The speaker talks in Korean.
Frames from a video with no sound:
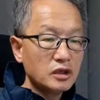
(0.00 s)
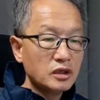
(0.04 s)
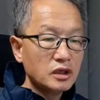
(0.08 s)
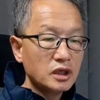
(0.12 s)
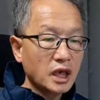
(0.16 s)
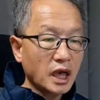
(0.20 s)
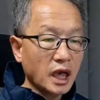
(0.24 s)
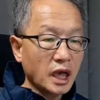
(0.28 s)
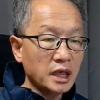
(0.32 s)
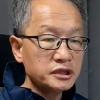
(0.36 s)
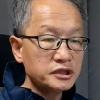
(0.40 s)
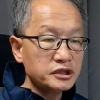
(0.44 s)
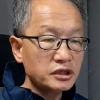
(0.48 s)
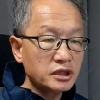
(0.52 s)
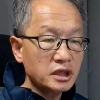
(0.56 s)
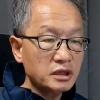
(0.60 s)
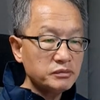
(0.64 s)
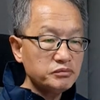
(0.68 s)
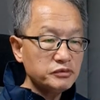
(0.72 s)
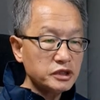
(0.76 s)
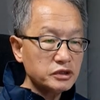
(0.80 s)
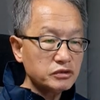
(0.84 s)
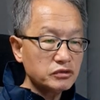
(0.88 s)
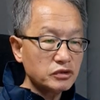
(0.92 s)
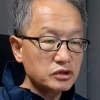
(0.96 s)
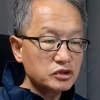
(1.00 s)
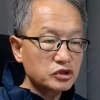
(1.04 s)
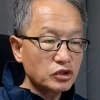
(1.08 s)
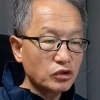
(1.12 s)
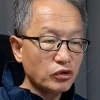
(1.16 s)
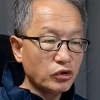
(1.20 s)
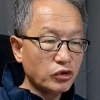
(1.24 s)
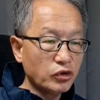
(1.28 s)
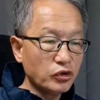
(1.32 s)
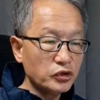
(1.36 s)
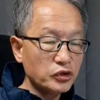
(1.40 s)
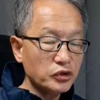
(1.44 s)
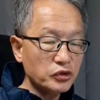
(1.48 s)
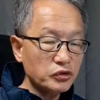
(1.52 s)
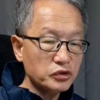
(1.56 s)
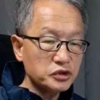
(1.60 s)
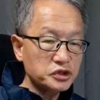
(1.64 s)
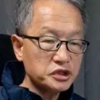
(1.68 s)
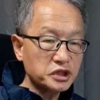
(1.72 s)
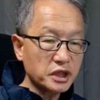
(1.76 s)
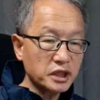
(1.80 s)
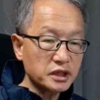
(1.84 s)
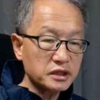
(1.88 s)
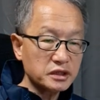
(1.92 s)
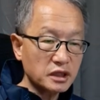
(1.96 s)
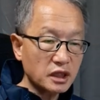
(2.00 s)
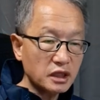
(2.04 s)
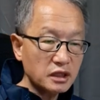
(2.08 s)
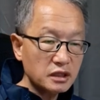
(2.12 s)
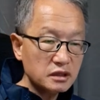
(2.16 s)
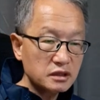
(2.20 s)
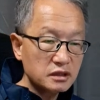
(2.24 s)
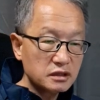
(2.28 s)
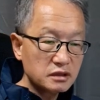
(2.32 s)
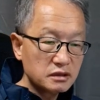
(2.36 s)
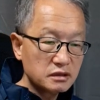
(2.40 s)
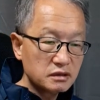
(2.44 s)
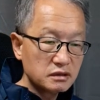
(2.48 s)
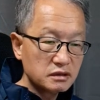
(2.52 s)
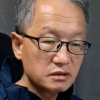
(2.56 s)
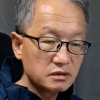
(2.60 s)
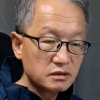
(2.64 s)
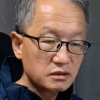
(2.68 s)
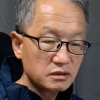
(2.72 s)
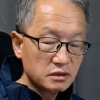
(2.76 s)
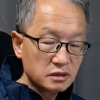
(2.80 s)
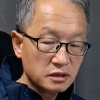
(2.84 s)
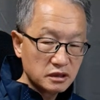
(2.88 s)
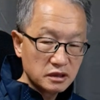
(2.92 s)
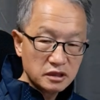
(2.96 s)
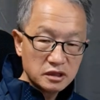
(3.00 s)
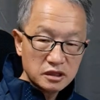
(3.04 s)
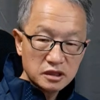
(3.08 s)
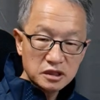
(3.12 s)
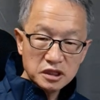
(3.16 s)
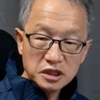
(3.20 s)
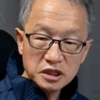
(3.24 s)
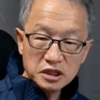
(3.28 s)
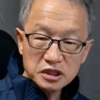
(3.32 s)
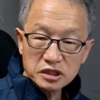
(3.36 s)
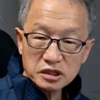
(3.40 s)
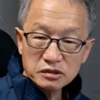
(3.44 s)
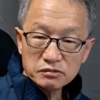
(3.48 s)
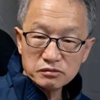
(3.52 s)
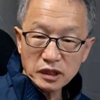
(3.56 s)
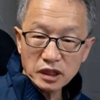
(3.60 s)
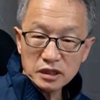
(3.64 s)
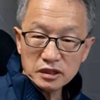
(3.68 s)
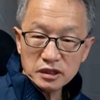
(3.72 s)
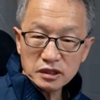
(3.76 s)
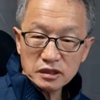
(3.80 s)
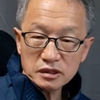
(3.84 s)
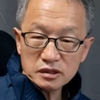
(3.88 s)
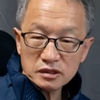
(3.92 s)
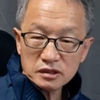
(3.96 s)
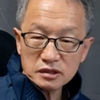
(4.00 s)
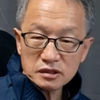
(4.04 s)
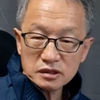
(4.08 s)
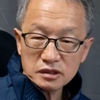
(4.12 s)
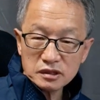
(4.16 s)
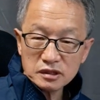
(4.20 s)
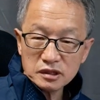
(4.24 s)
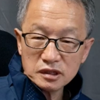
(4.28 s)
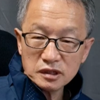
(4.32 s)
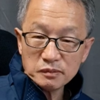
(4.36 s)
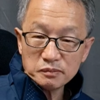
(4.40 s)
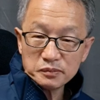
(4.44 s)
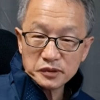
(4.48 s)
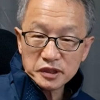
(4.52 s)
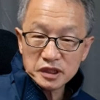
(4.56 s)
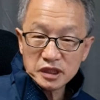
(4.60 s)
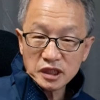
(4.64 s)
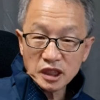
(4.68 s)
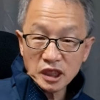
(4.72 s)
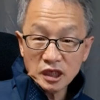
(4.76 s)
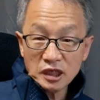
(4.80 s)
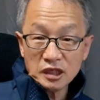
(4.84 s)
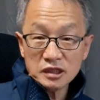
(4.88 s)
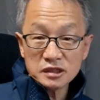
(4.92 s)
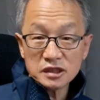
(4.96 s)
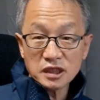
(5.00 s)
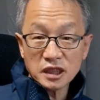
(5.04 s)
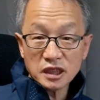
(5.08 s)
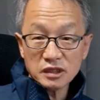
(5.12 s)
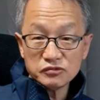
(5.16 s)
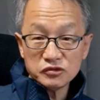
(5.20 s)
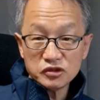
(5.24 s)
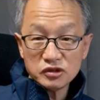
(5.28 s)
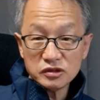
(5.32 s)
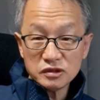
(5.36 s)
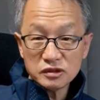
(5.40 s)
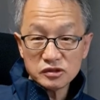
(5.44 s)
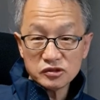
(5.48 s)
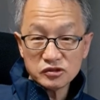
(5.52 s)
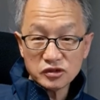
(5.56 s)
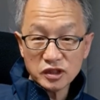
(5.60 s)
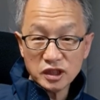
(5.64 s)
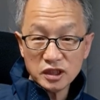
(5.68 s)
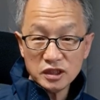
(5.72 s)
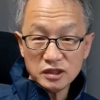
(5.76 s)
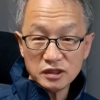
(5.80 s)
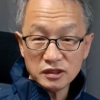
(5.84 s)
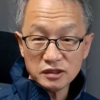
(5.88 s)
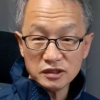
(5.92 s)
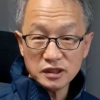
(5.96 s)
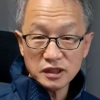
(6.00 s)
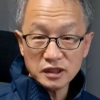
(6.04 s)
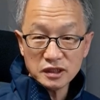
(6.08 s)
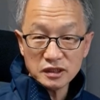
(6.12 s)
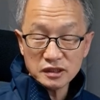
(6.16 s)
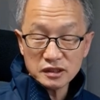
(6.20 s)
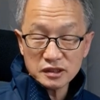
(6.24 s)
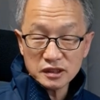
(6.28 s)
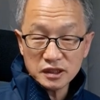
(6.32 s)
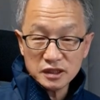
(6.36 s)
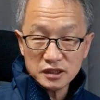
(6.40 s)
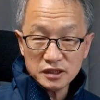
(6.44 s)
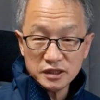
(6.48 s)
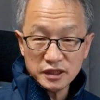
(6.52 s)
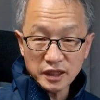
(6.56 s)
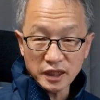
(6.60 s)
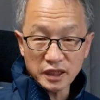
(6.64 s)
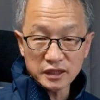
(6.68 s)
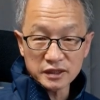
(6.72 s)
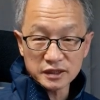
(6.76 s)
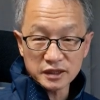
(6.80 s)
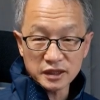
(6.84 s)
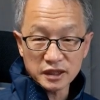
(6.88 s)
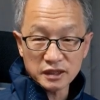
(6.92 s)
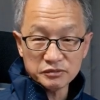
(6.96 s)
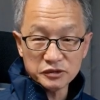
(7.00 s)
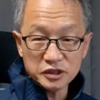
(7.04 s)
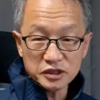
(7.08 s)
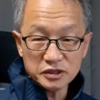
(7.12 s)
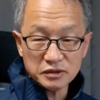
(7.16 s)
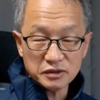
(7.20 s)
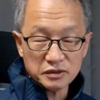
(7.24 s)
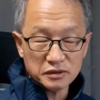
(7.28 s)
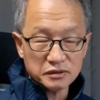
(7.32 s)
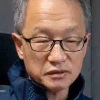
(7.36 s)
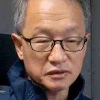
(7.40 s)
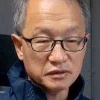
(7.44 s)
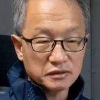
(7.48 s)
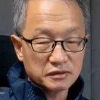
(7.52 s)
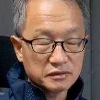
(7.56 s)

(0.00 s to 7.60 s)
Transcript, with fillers: 안전한 미국에서 허위 오시겠다? 이승만이를 그 비난하는 사람들 중에 이런 얘기를 흔히 하는 사람이 있어요.